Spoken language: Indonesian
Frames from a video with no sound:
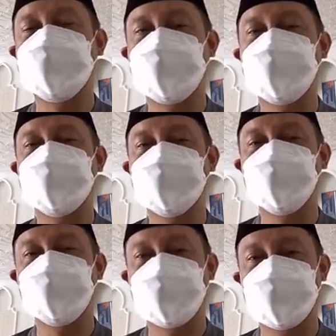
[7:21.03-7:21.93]
ya
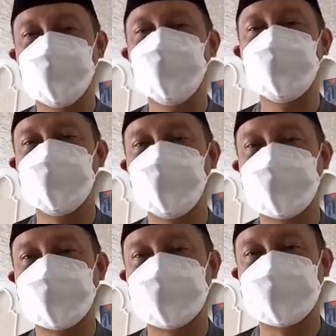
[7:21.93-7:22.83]
sesudah buka puasa.